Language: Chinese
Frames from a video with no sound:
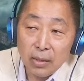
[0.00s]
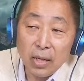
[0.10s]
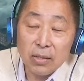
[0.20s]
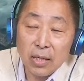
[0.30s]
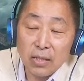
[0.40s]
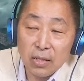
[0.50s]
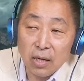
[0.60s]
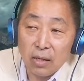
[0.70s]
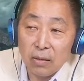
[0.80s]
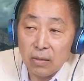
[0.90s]
当这次
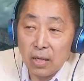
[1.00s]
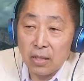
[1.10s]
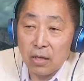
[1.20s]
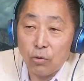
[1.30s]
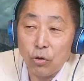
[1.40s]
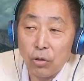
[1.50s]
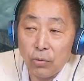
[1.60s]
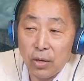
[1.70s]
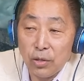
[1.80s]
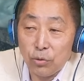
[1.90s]
呢，这次欧洲
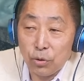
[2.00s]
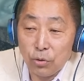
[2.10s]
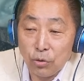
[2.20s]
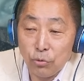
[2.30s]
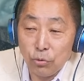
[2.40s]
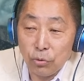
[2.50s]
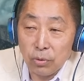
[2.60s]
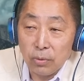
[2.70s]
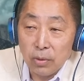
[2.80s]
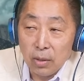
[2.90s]
议会选选
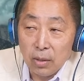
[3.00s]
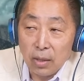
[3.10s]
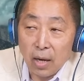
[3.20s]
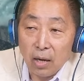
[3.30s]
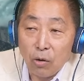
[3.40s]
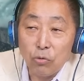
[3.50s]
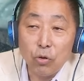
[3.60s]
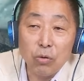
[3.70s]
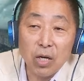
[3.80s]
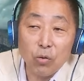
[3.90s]
举，那欧
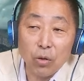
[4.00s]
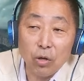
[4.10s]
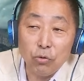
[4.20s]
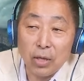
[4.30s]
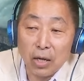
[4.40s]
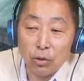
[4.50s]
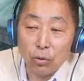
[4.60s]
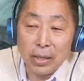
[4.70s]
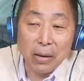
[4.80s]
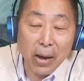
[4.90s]
洲各国的绿党
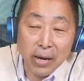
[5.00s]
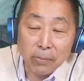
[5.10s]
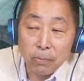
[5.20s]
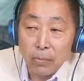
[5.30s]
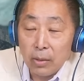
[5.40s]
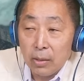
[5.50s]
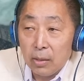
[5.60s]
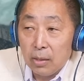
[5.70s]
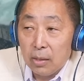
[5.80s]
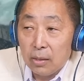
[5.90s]
都大败，
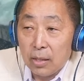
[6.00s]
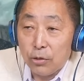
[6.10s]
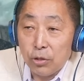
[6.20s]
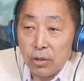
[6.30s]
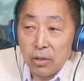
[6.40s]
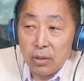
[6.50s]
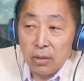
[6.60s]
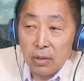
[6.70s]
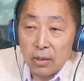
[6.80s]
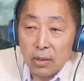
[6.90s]
但
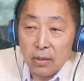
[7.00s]
是